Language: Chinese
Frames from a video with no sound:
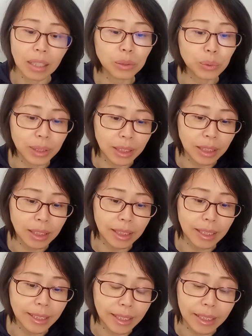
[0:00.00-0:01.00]
当做自己
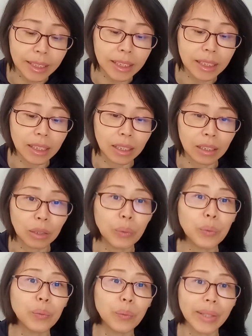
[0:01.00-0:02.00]
的嫡系和
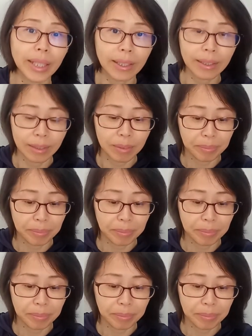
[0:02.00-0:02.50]
护卫。